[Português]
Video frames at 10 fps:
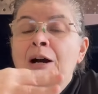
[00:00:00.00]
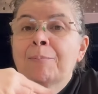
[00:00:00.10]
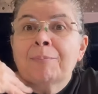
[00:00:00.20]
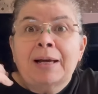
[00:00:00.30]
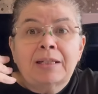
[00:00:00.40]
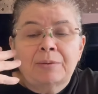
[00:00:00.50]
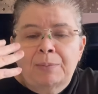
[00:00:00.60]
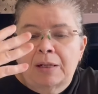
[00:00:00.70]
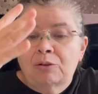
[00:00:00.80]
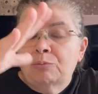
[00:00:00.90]
mais
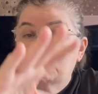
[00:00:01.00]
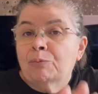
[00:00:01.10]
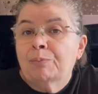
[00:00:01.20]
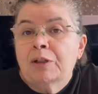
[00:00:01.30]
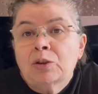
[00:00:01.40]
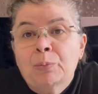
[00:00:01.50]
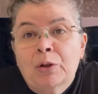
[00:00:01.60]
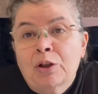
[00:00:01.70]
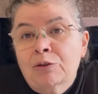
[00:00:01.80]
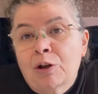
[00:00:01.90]
bela do mundo, mesmo
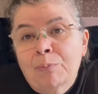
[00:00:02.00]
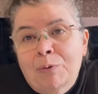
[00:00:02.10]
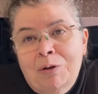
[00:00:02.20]
porque eu não